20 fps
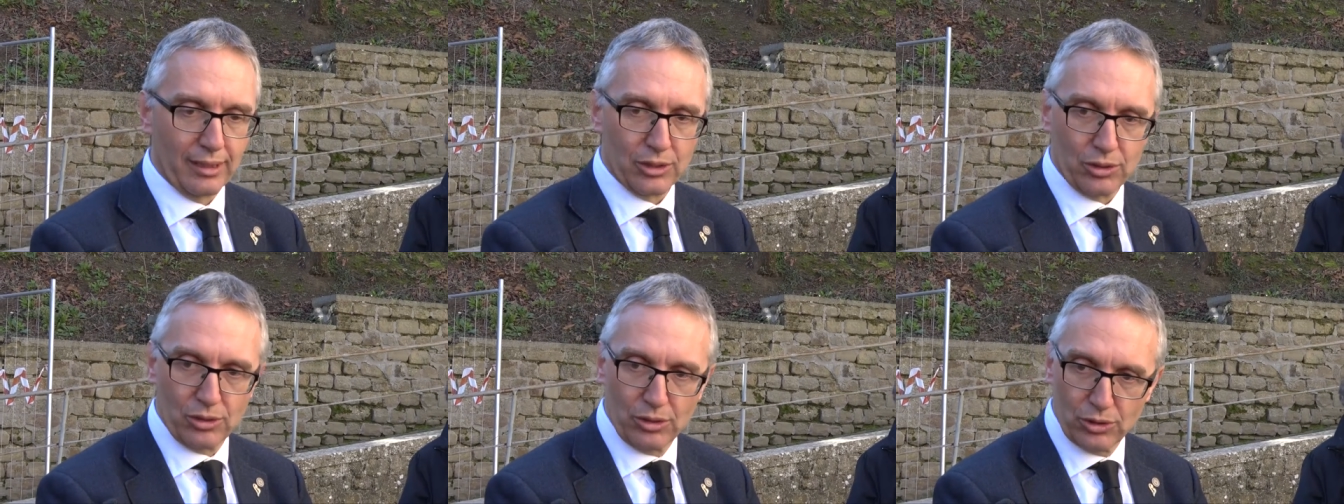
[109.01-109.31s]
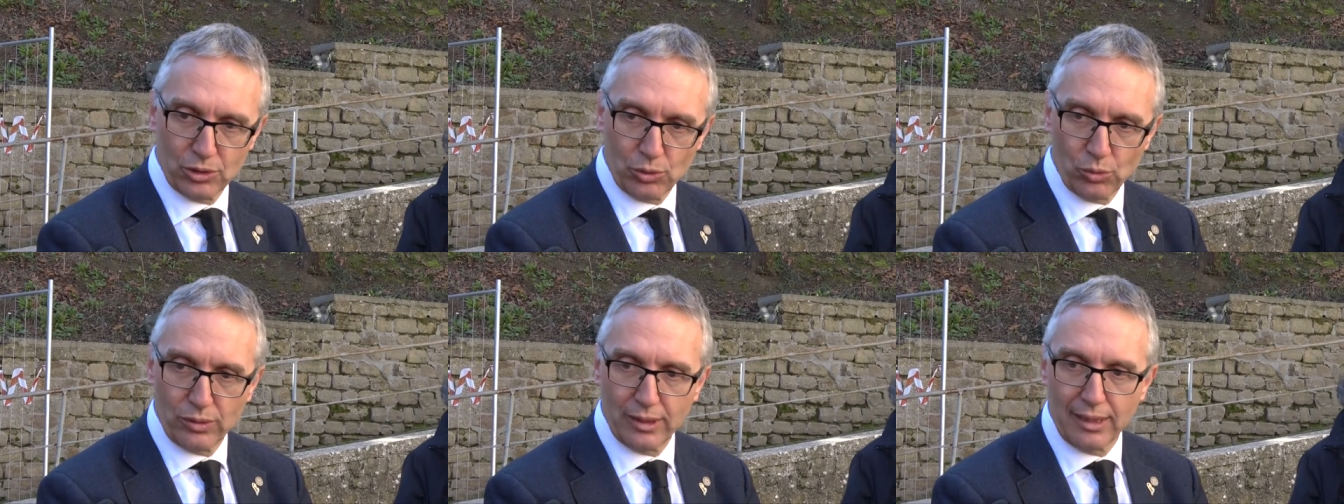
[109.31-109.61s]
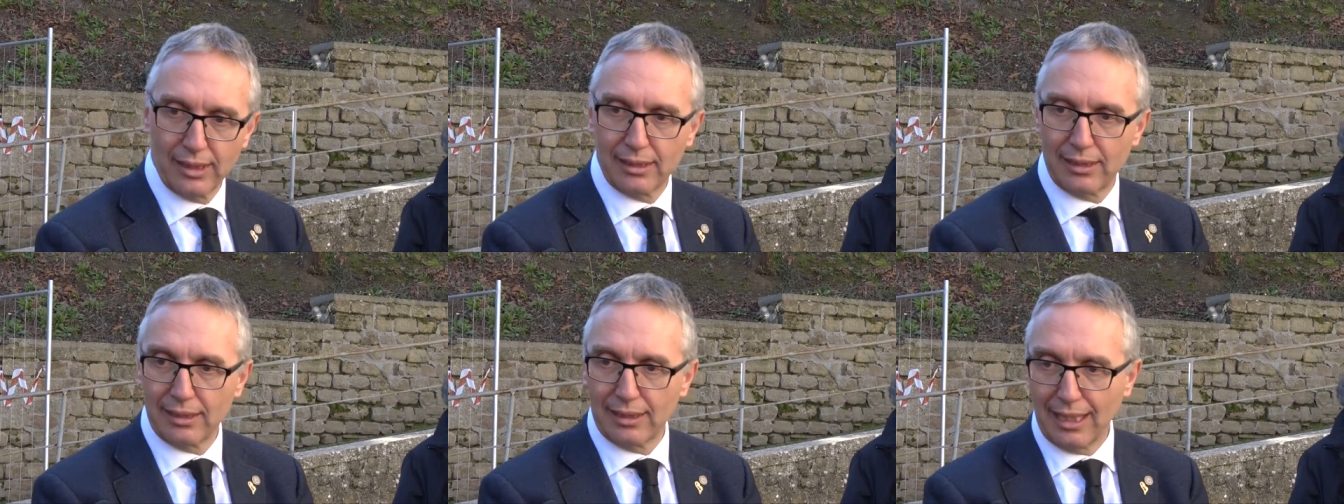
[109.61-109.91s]

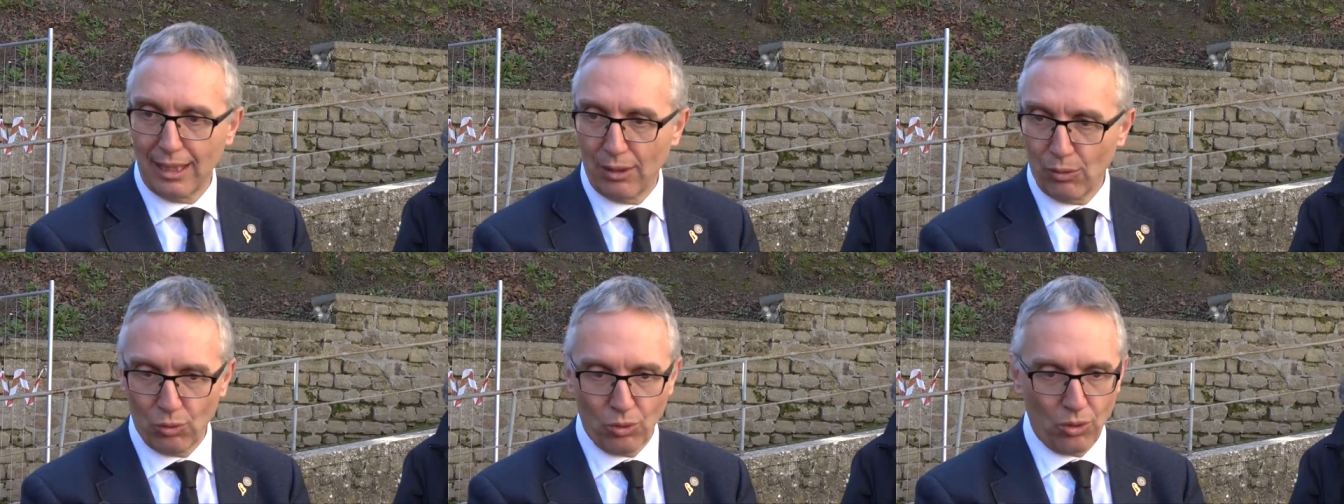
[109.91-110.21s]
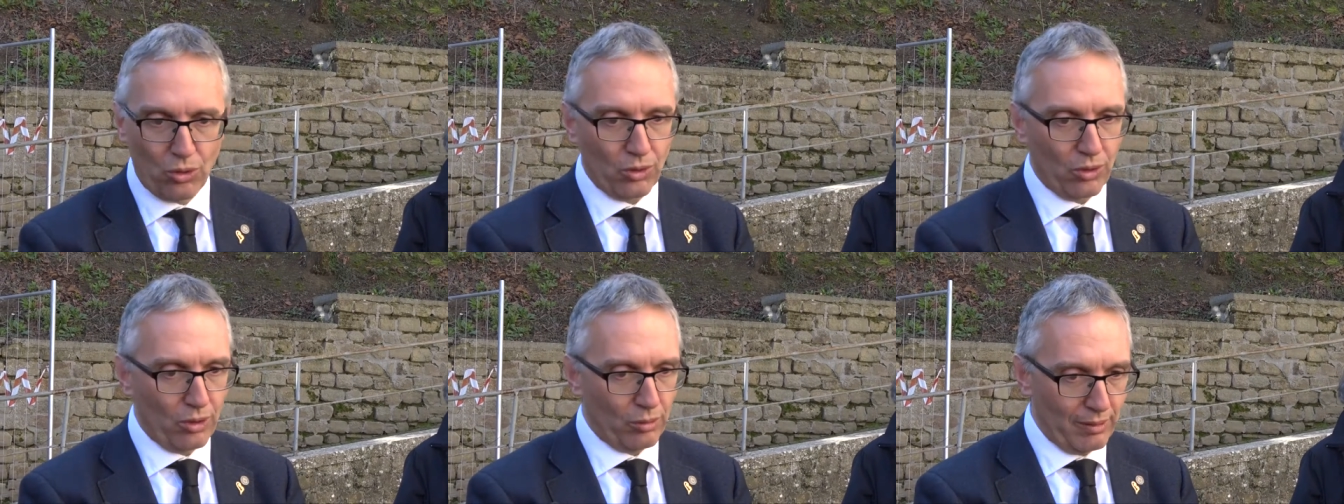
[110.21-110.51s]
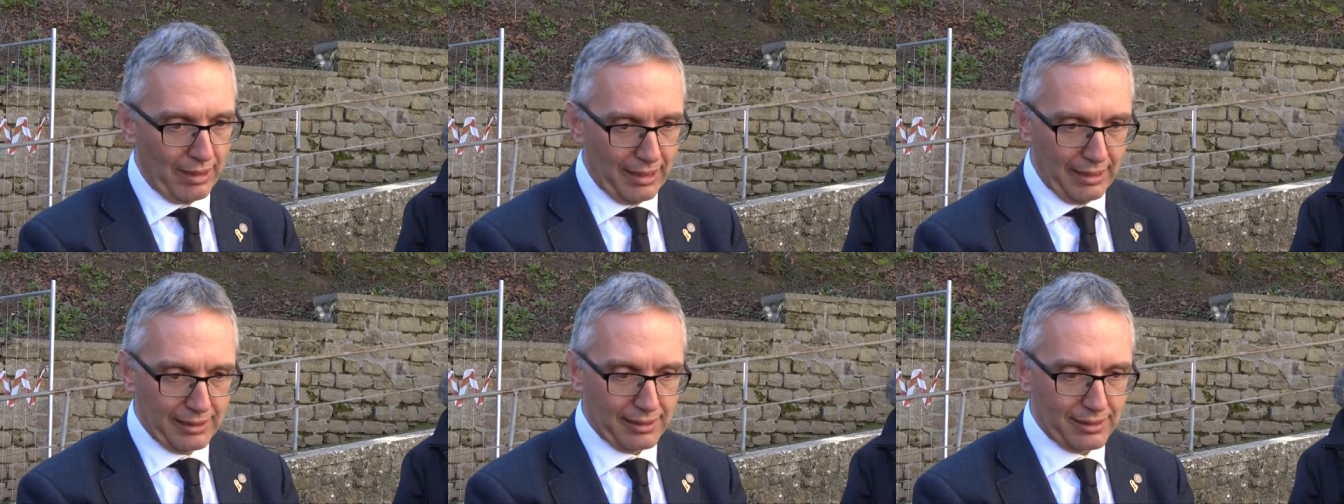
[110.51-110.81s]
studenti da un luogo a un
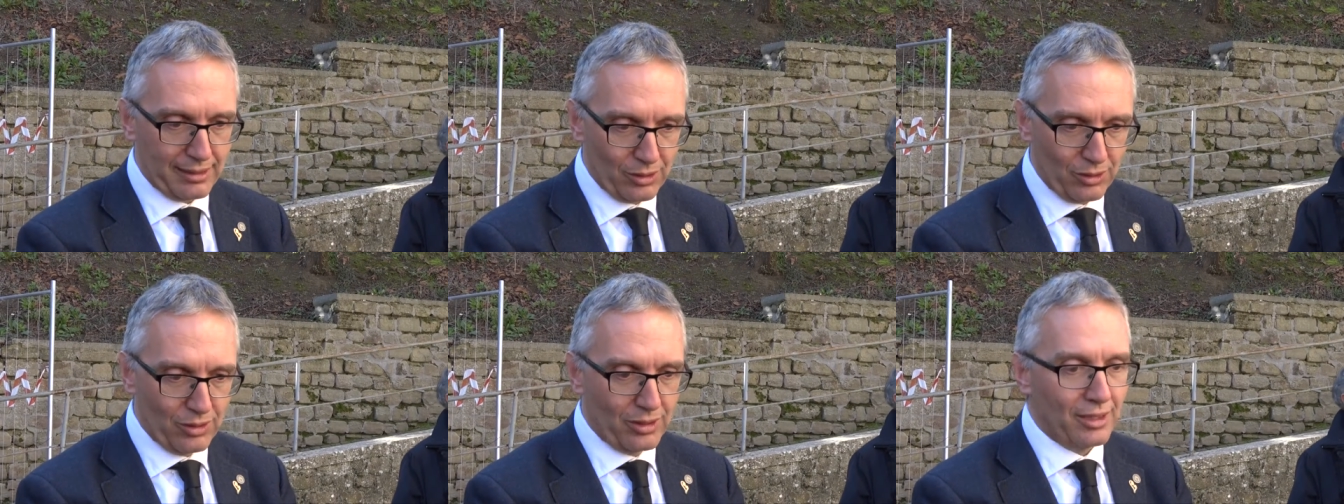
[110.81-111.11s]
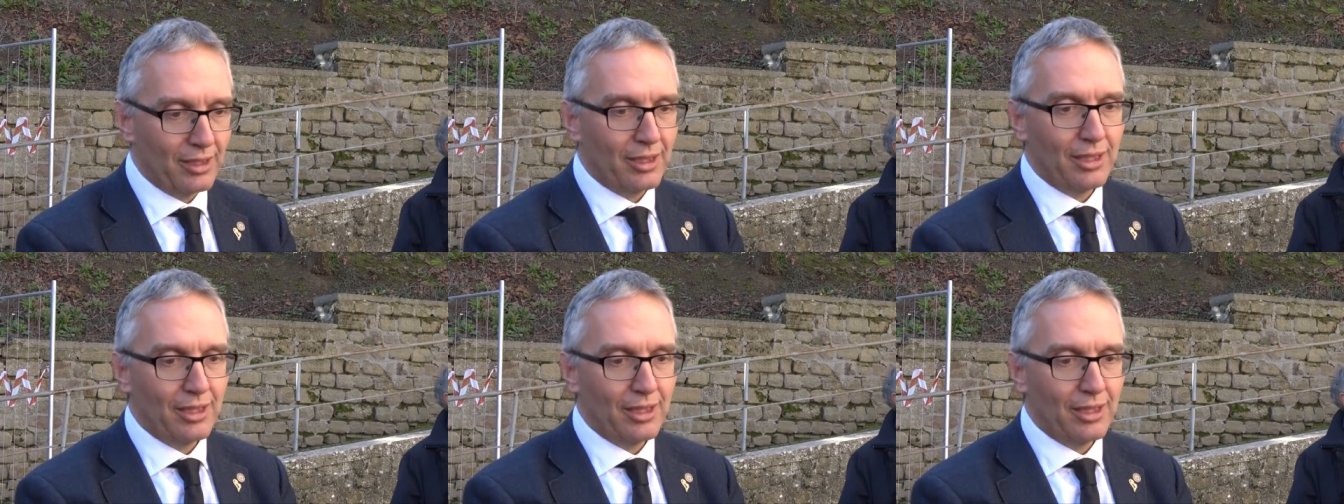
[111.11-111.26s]
altro,